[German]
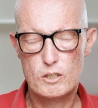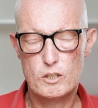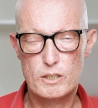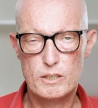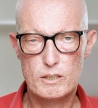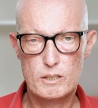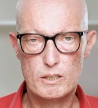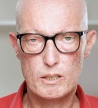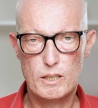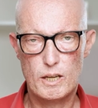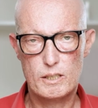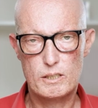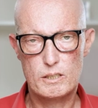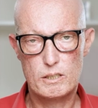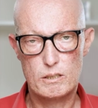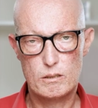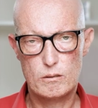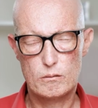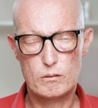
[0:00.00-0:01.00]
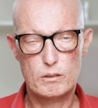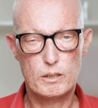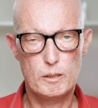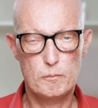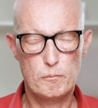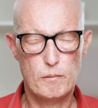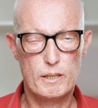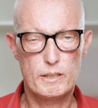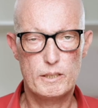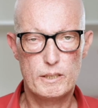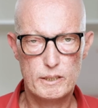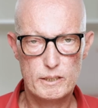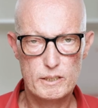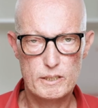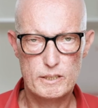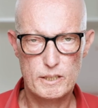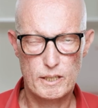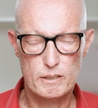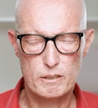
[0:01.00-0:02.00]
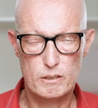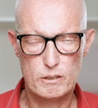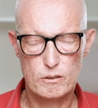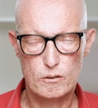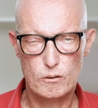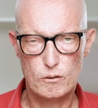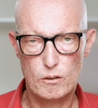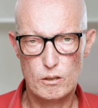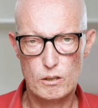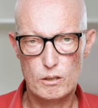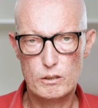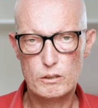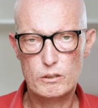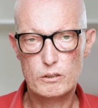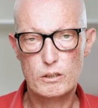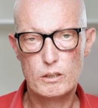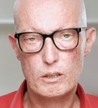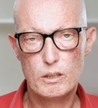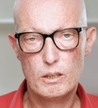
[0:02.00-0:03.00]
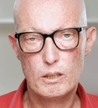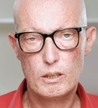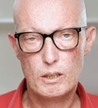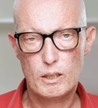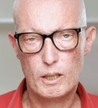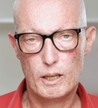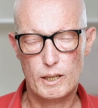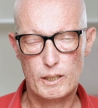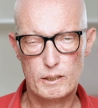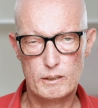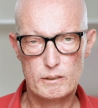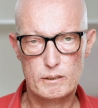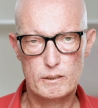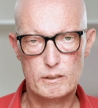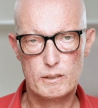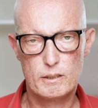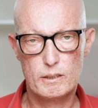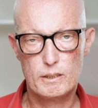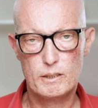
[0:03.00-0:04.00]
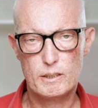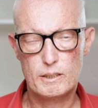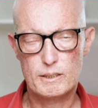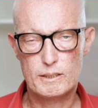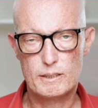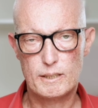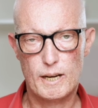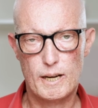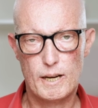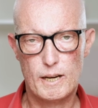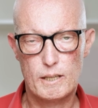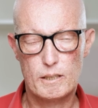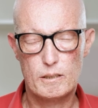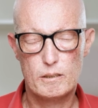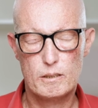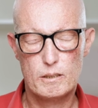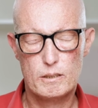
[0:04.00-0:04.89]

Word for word: schließen lassen und eben ein nicht sattes Geräusch hat da